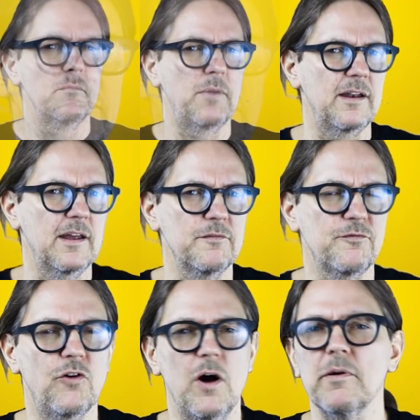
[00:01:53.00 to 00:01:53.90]
Bei der
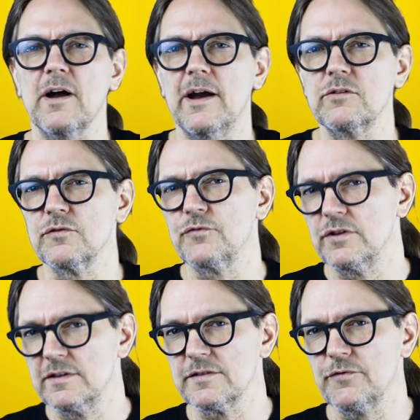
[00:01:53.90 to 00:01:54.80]
Vorbereitung für
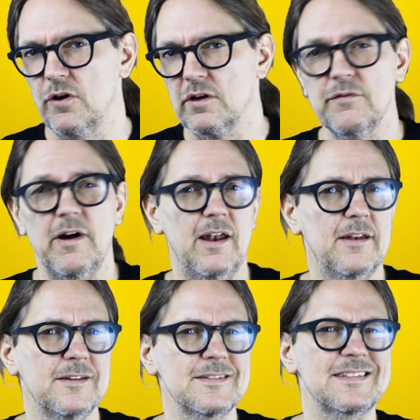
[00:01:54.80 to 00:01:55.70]
diese Folge war
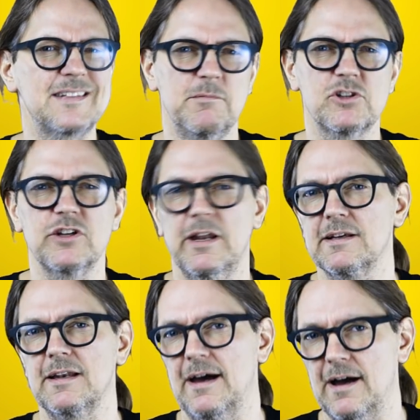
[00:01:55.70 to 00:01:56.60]
allerdings ziemlich schnell
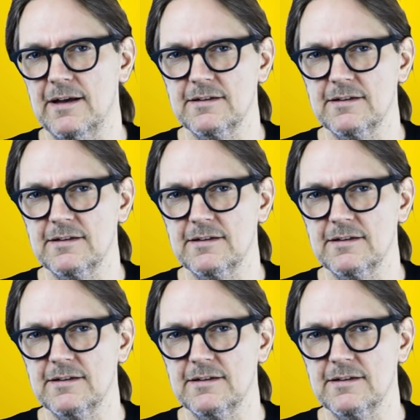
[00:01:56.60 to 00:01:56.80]
klar,